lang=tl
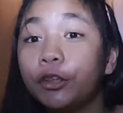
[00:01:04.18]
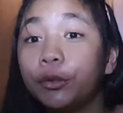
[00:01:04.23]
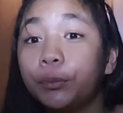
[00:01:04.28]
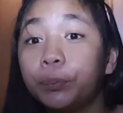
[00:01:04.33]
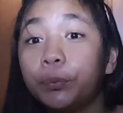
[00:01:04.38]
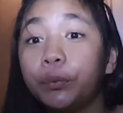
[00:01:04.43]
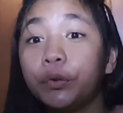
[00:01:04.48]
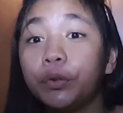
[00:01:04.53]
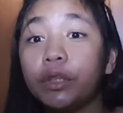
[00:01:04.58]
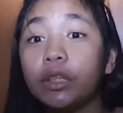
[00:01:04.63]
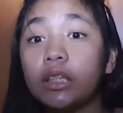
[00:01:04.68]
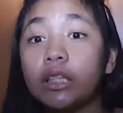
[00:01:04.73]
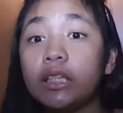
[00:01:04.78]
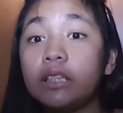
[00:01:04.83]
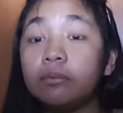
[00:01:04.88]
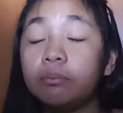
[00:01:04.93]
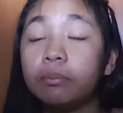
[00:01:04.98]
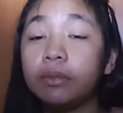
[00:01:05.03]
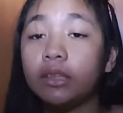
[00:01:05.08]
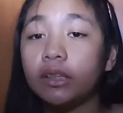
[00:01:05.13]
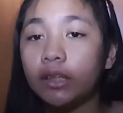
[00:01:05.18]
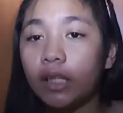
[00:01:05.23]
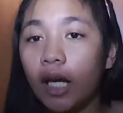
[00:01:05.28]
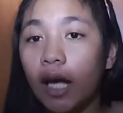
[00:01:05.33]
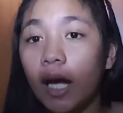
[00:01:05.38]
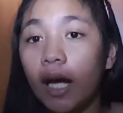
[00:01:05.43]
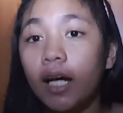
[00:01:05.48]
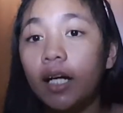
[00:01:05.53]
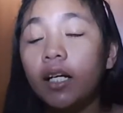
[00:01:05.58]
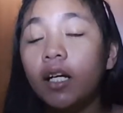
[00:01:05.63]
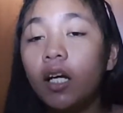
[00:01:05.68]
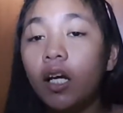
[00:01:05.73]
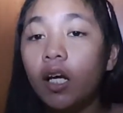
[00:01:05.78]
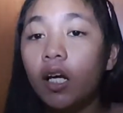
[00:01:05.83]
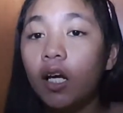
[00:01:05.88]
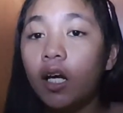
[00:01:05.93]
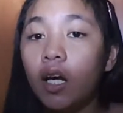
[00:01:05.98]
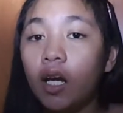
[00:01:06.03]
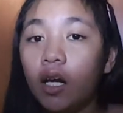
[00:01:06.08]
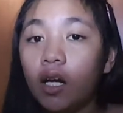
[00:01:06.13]
daw po yung DP niya.
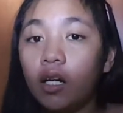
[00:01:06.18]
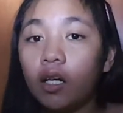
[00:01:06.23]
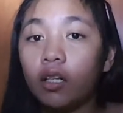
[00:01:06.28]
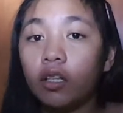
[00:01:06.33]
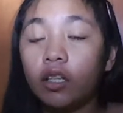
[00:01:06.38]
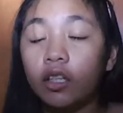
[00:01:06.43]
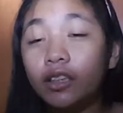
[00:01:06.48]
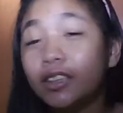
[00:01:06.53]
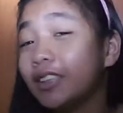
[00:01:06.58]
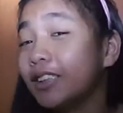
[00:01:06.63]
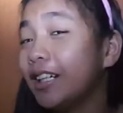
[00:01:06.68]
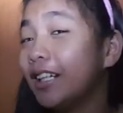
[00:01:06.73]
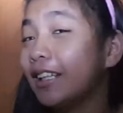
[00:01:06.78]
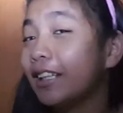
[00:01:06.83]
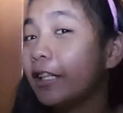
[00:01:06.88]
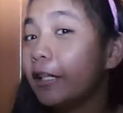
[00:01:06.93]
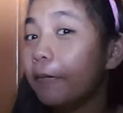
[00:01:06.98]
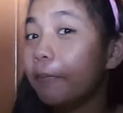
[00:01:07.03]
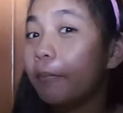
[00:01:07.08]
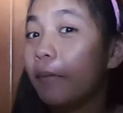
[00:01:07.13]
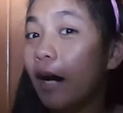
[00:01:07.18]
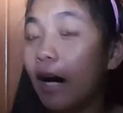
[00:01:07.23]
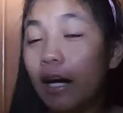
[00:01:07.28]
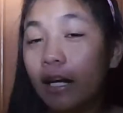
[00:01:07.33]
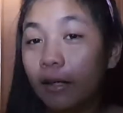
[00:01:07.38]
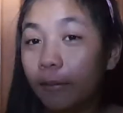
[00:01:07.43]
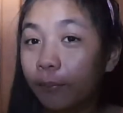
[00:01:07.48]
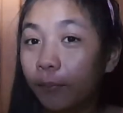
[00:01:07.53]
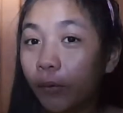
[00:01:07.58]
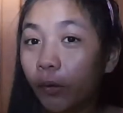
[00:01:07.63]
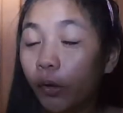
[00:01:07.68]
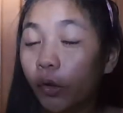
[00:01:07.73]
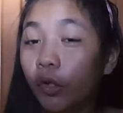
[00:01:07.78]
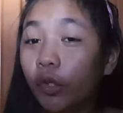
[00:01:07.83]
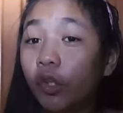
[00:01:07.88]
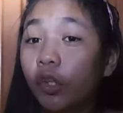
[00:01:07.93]
Kirsnel Guevara po.